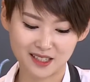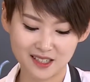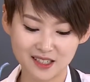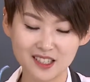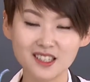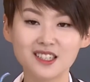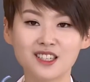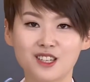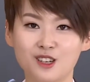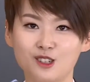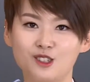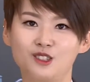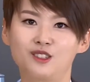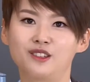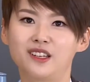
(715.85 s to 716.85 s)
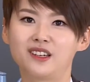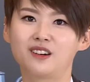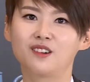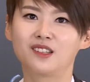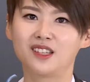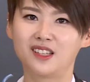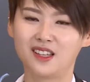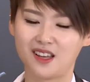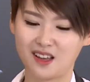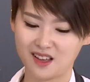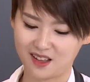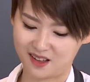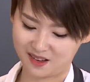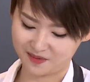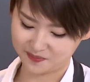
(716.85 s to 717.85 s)
증진시켜 줄 수
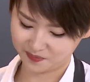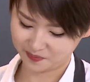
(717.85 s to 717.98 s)
있거든요.